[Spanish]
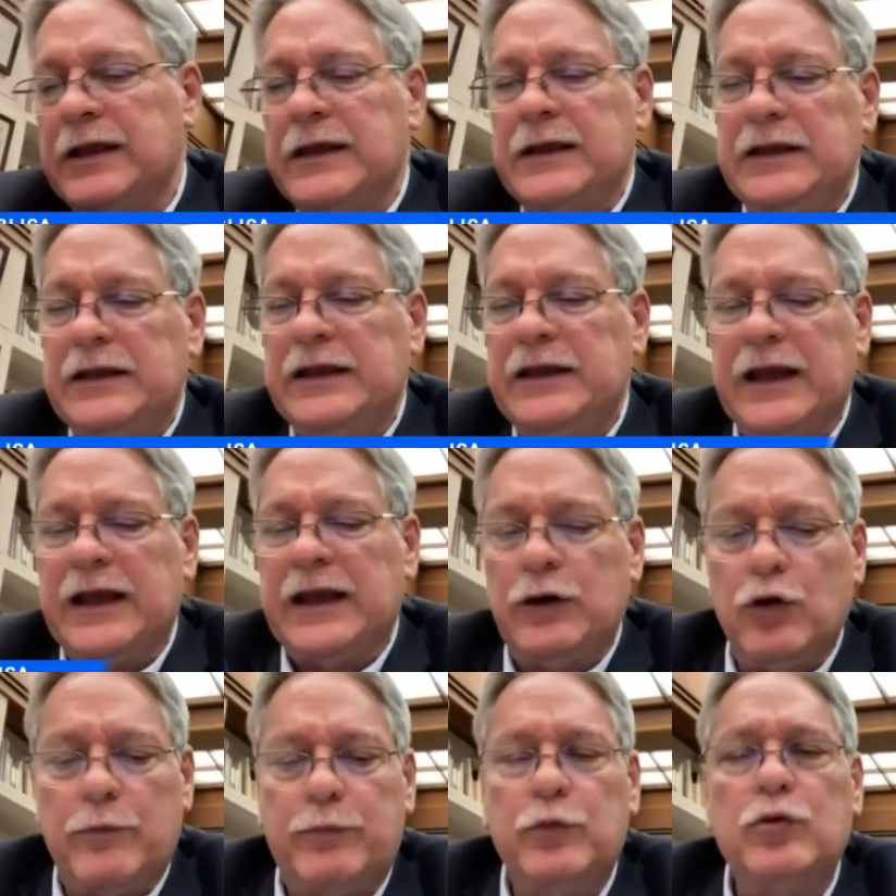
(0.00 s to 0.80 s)
y que
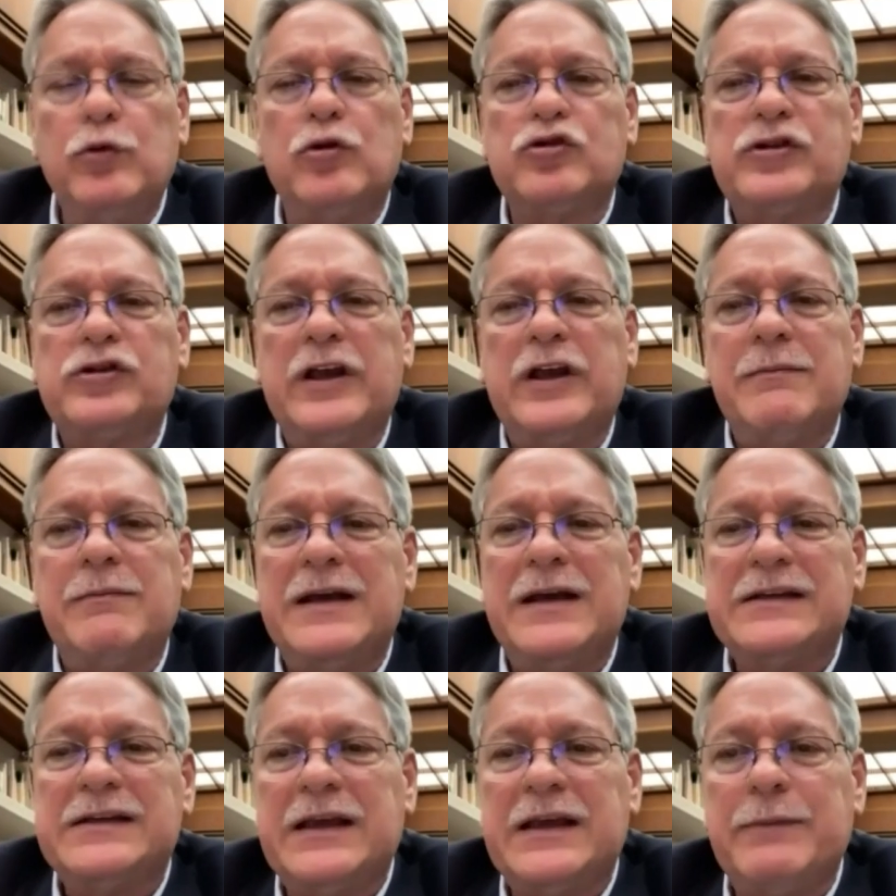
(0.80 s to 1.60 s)
no pudo ser
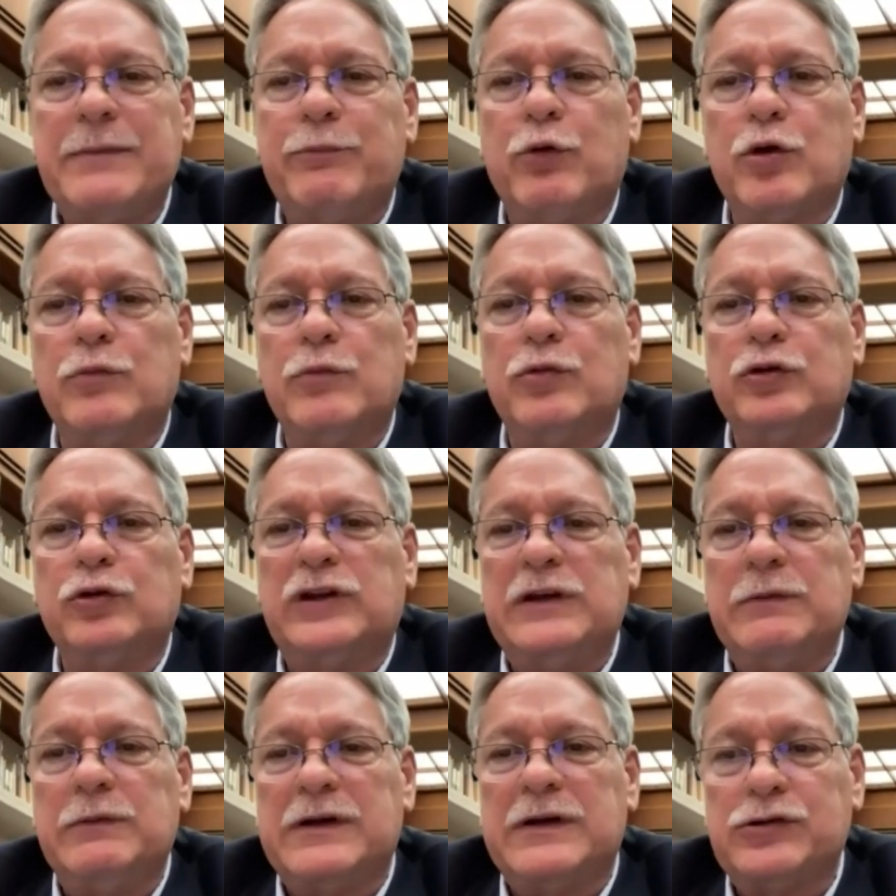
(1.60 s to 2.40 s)
más que por
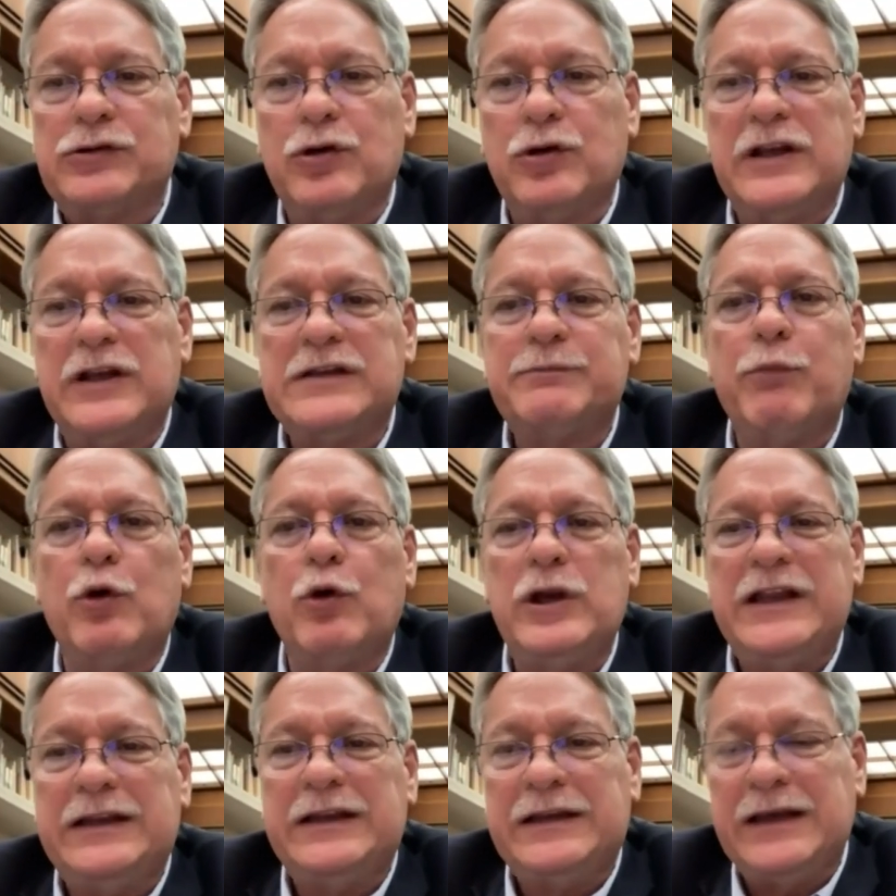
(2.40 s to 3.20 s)
motivaciones
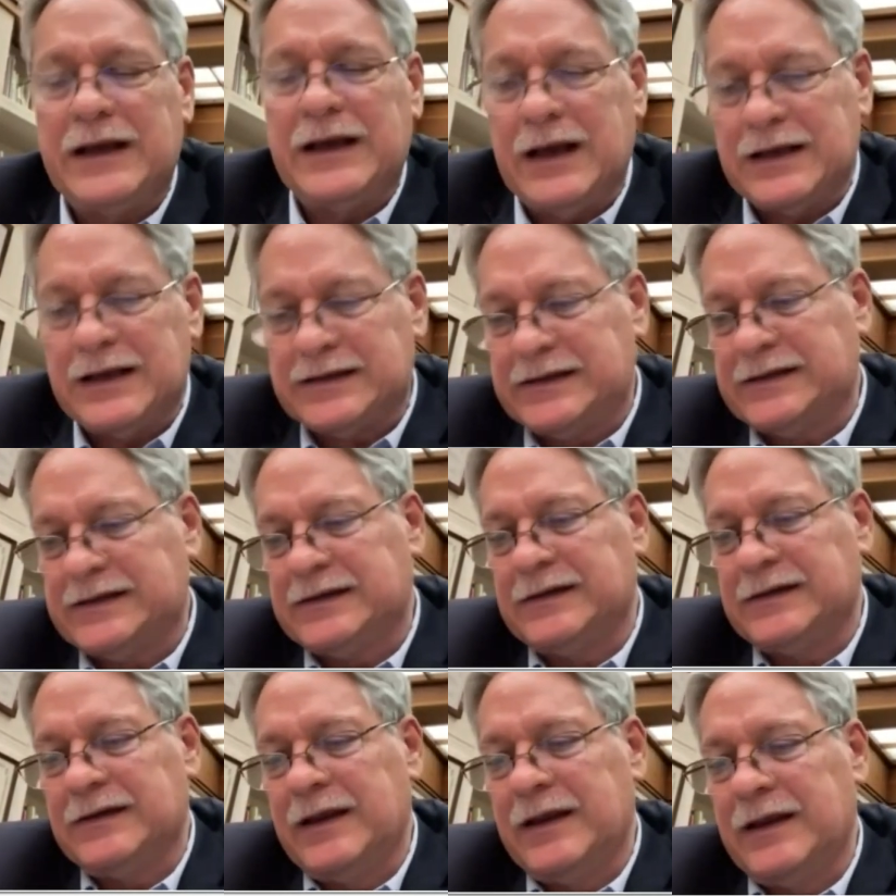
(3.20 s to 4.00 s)

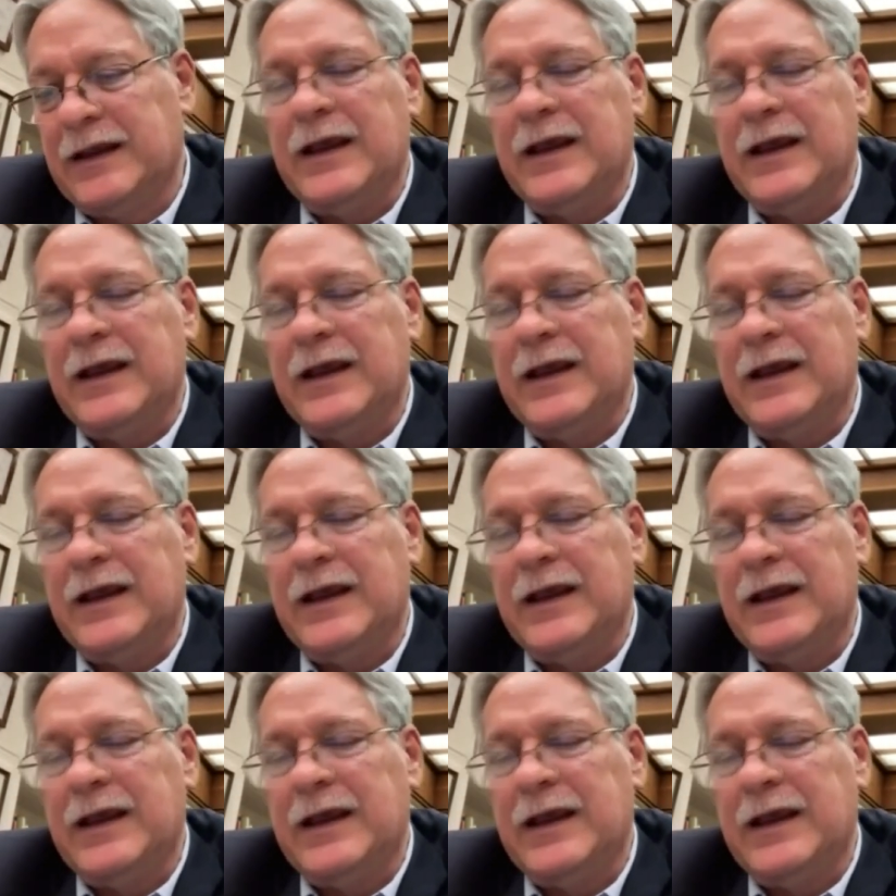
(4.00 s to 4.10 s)
políticas.